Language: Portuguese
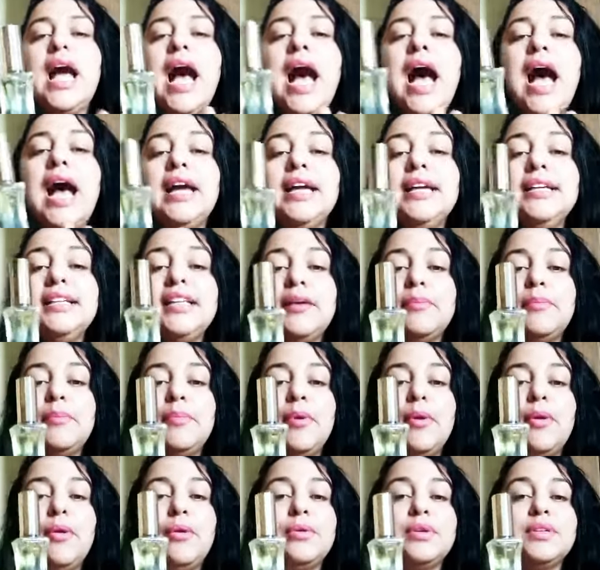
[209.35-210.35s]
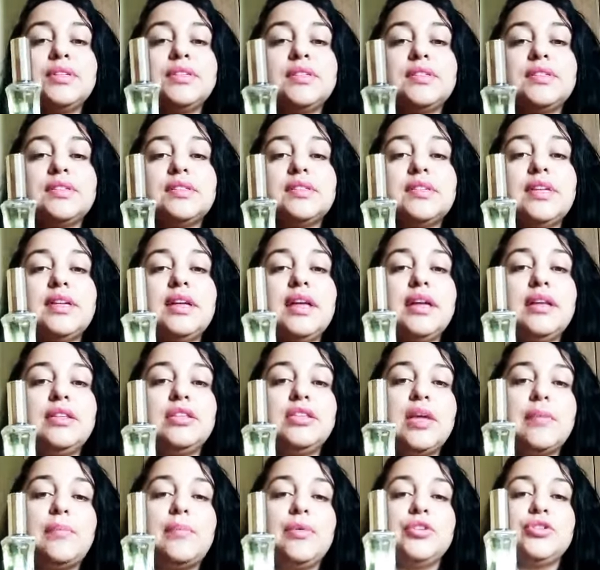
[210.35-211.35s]
Aí depois,
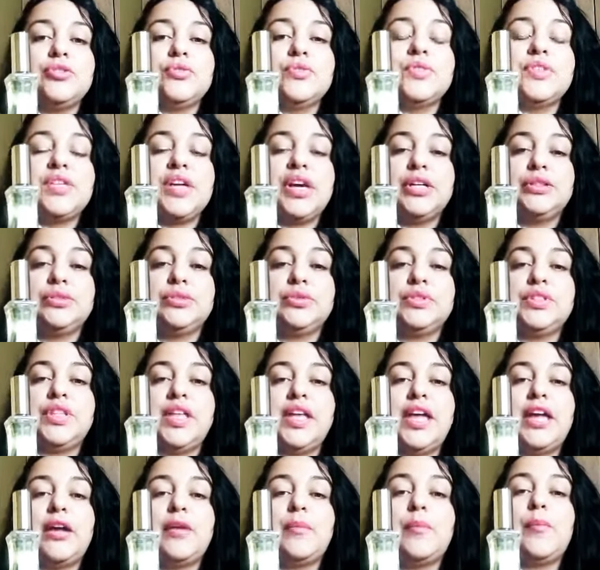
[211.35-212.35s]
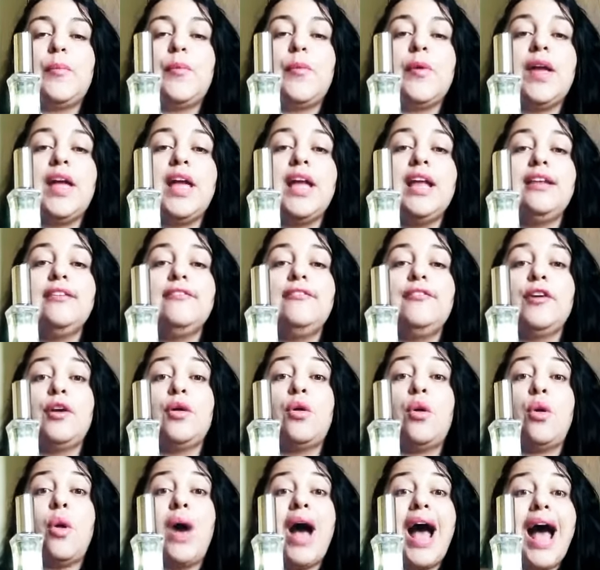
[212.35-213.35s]
depois de um certo tempo, ele
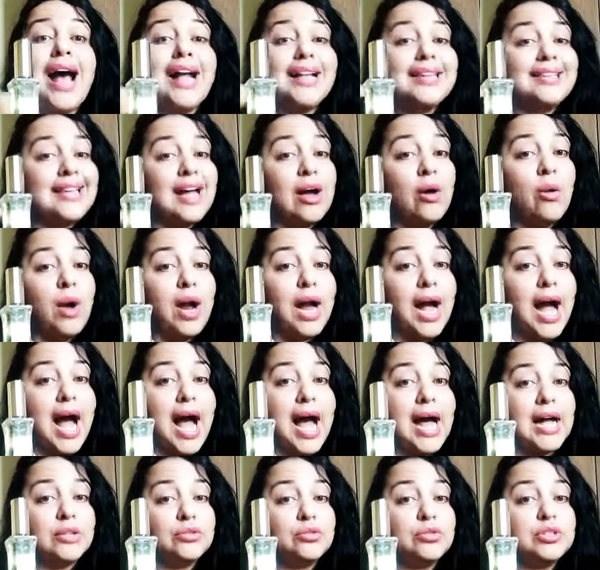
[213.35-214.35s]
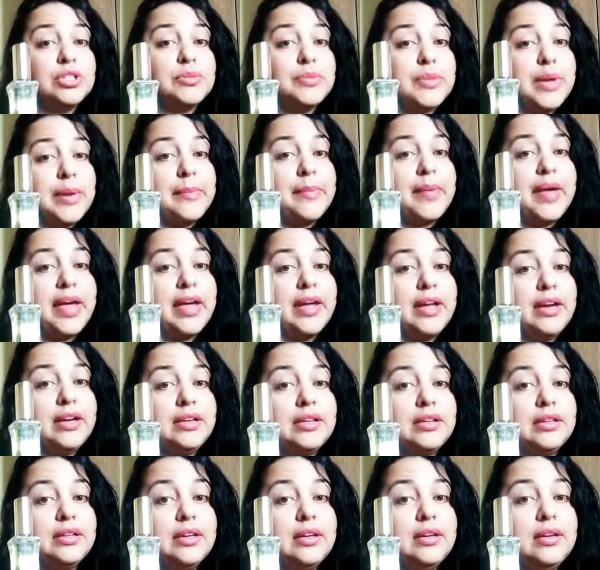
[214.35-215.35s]
ficou atalcado na minha
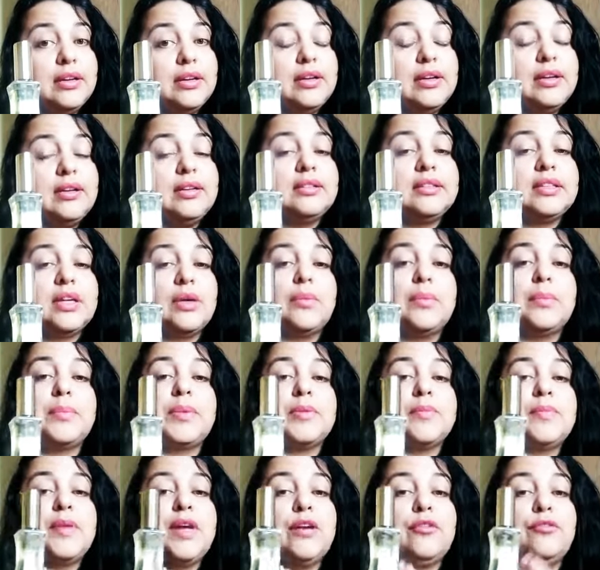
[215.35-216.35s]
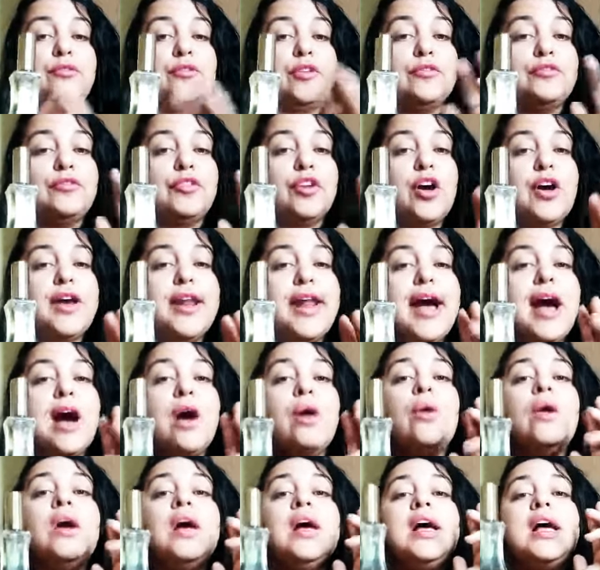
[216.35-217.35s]
pele. Então, primeiro foi
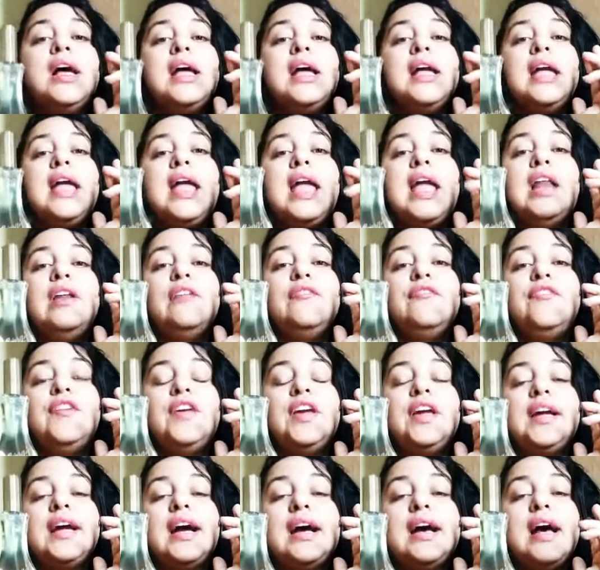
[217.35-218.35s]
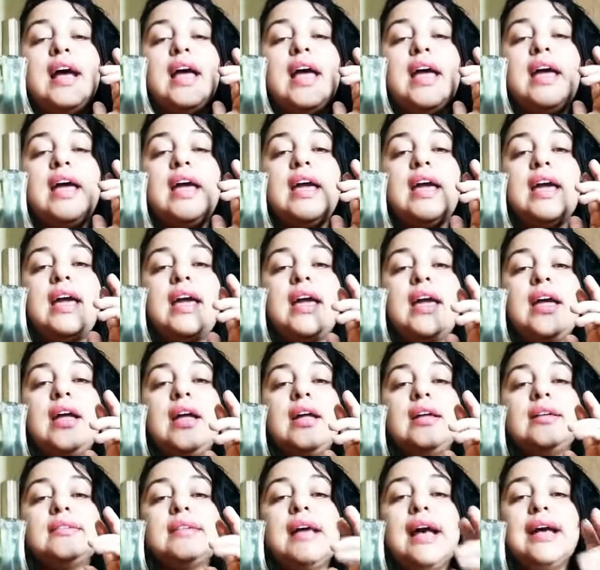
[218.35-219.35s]
floral ele fica
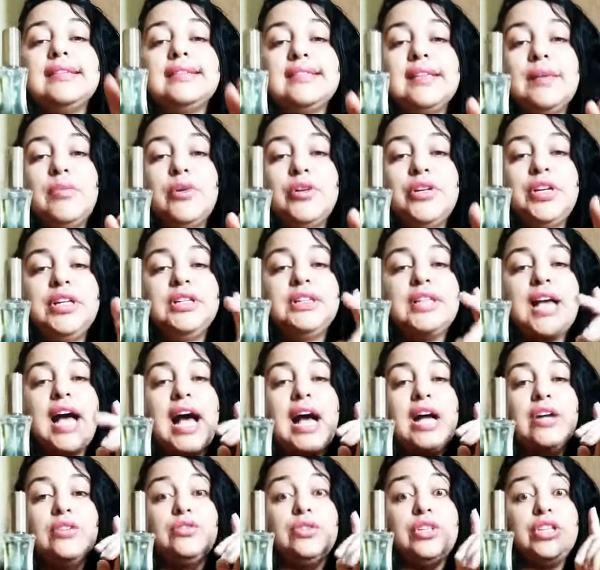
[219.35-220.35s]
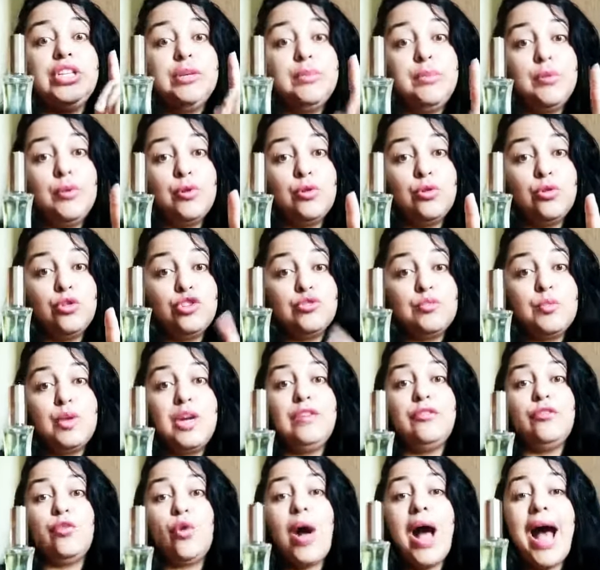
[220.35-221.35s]
é, assabonetado e por último
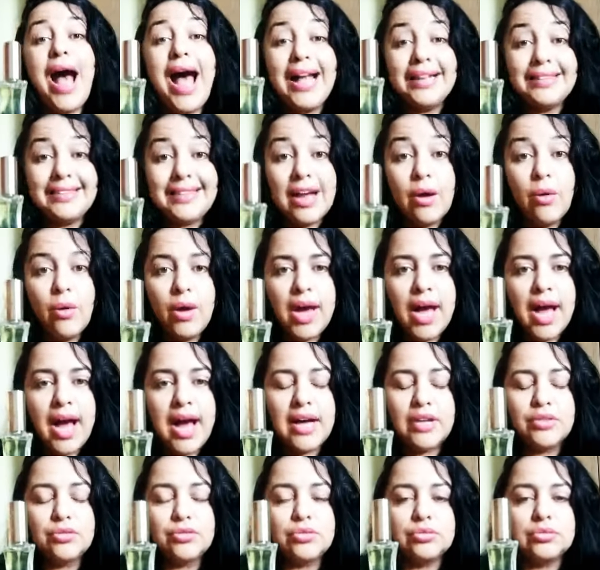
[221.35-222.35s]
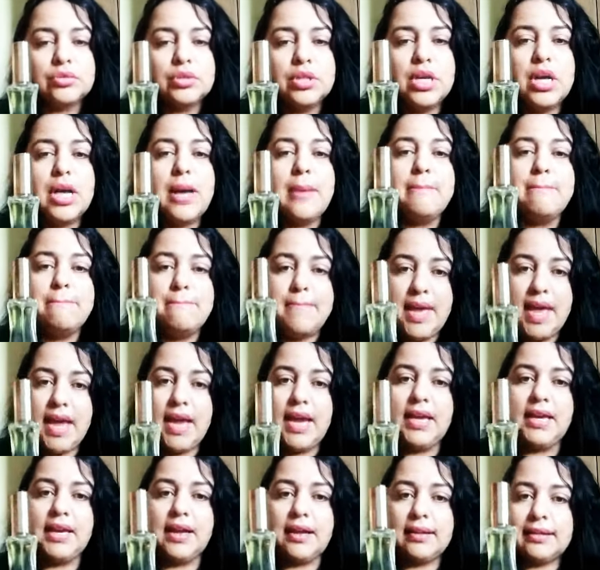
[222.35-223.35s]
ele ficou atalcado,
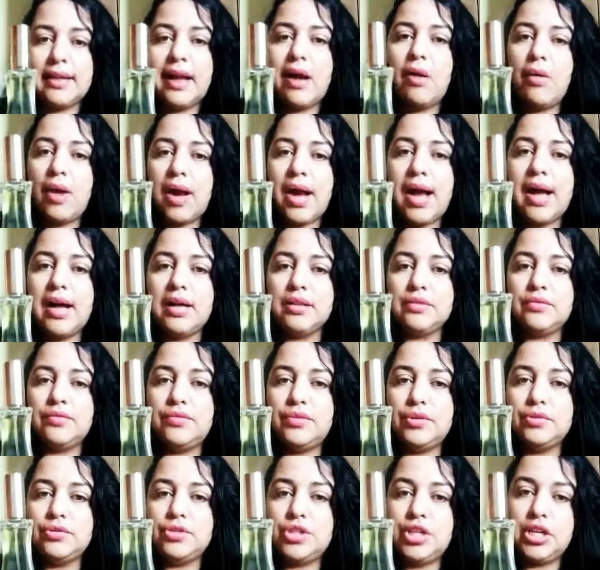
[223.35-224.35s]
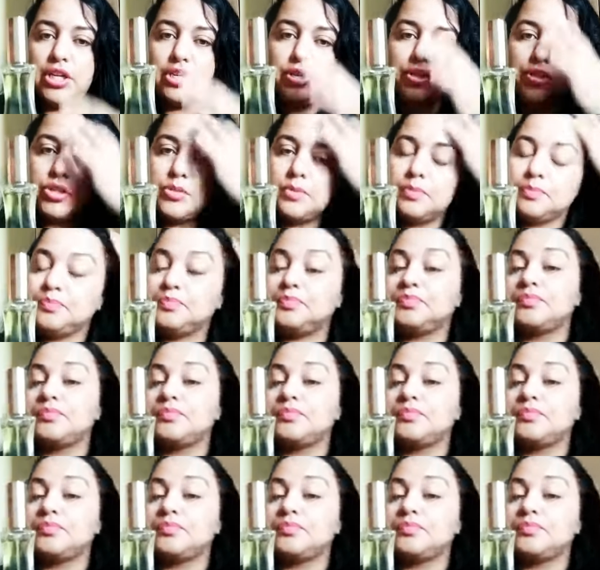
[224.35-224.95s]
bem atalcado, viu gente?